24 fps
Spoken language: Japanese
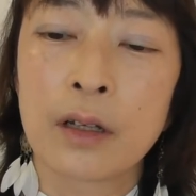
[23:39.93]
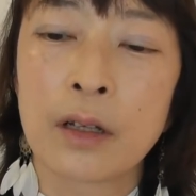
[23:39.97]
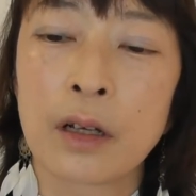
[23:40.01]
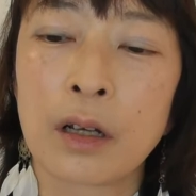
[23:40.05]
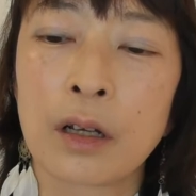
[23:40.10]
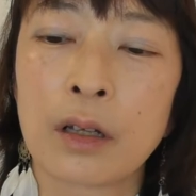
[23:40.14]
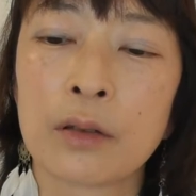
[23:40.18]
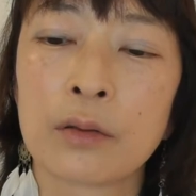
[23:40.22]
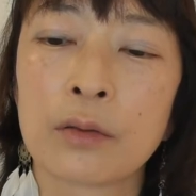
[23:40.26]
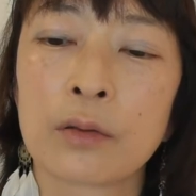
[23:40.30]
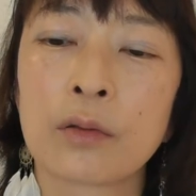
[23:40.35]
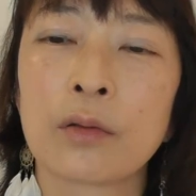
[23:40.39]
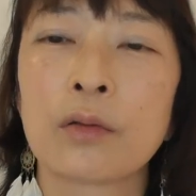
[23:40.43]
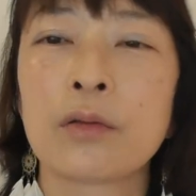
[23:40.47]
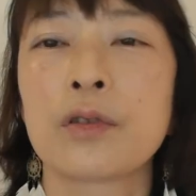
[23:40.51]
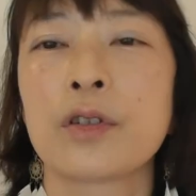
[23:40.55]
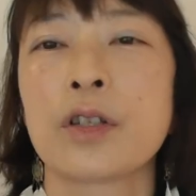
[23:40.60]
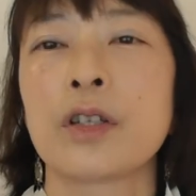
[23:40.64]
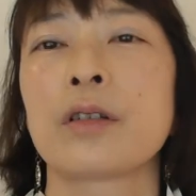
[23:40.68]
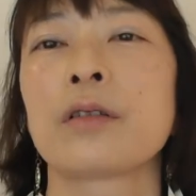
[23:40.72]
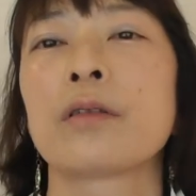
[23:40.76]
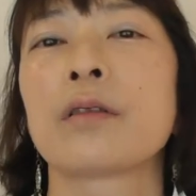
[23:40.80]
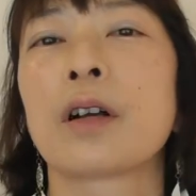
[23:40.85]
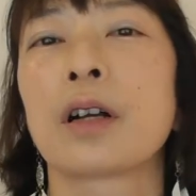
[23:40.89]
あのこの
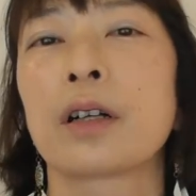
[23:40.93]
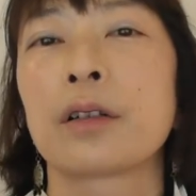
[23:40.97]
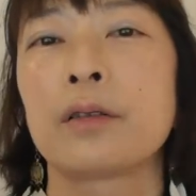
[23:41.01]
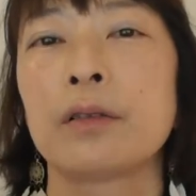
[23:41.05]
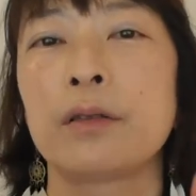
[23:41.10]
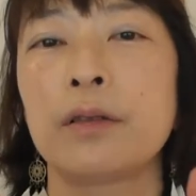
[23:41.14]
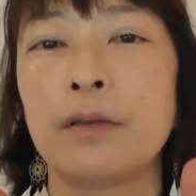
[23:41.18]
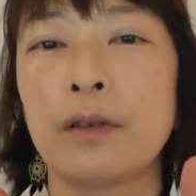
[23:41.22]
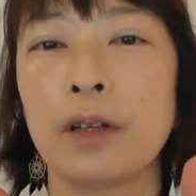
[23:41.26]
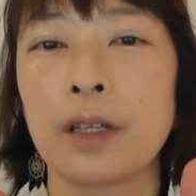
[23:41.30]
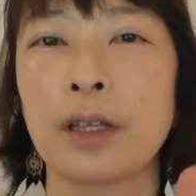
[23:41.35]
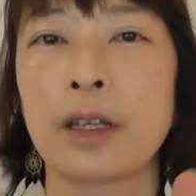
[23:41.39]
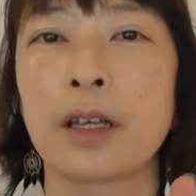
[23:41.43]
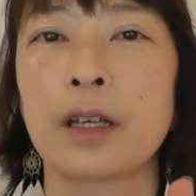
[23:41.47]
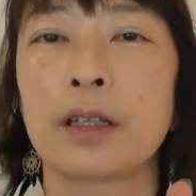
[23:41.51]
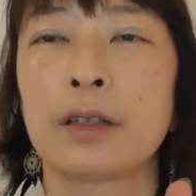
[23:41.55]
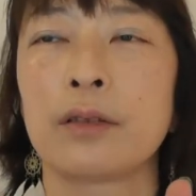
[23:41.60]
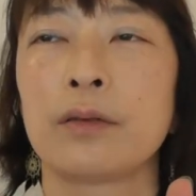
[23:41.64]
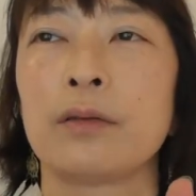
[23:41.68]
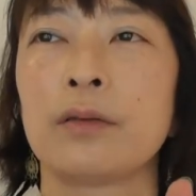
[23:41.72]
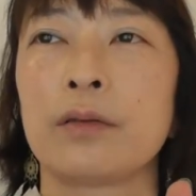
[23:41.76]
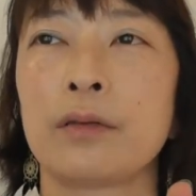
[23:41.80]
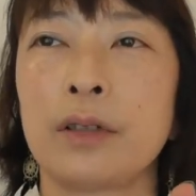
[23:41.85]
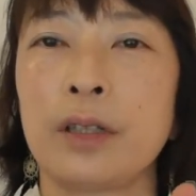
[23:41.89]
軸が狂わな
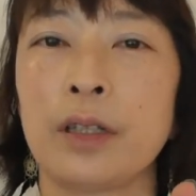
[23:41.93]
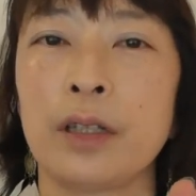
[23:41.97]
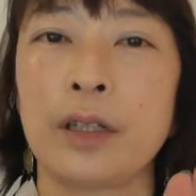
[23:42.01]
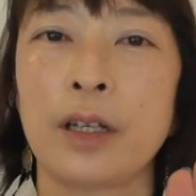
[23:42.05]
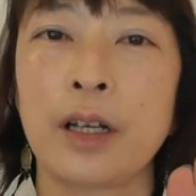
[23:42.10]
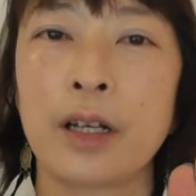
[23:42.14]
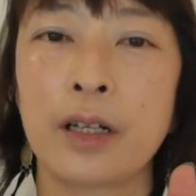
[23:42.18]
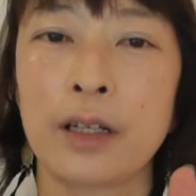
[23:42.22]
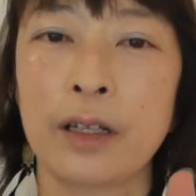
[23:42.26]
いようにや